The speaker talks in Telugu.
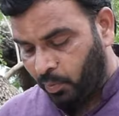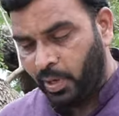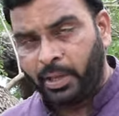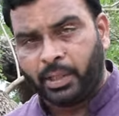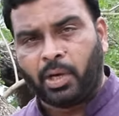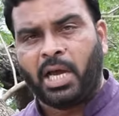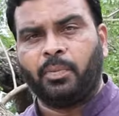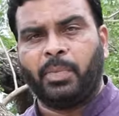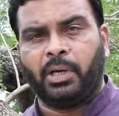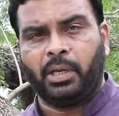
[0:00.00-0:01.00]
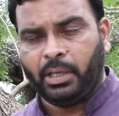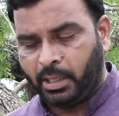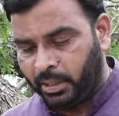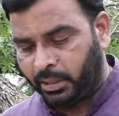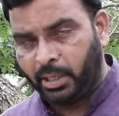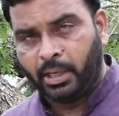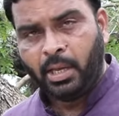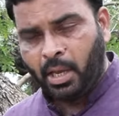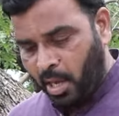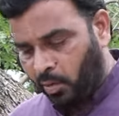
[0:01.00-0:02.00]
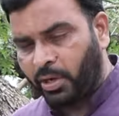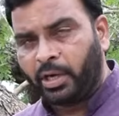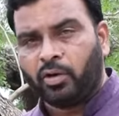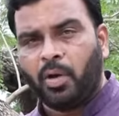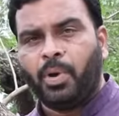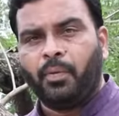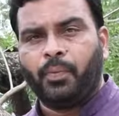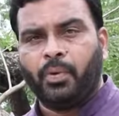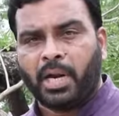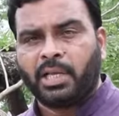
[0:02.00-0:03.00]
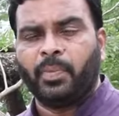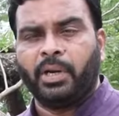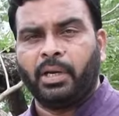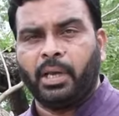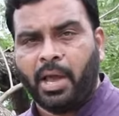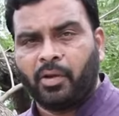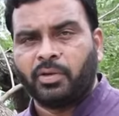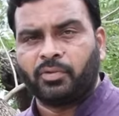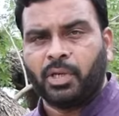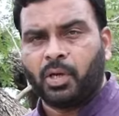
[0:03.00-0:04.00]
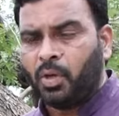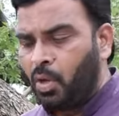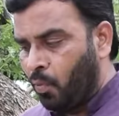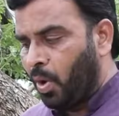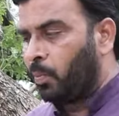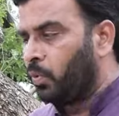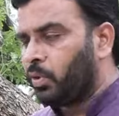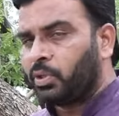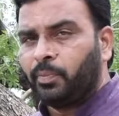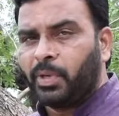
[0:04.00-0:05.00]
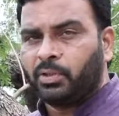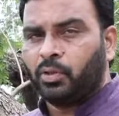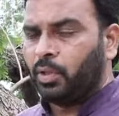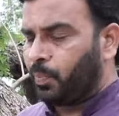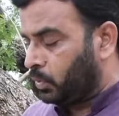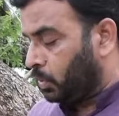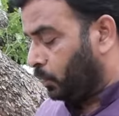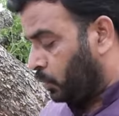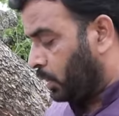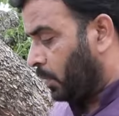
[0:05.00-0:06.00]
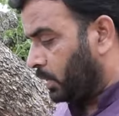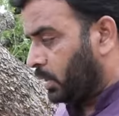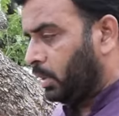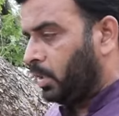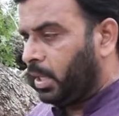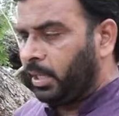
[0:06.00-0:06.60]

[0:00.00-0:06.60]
వీళ్ళంతా రాజమండ్రి ఏదైతే రోటరీ క్లబ్ ఆఫ్ రాజమండ్రి ఐకాన్స్ ఉన్నారో వాళ్ళ ముందుకు వచ్చిన పరిస్థితి ఉంది ప్రస్తుతం దుర్గాప్రసాద్ గారు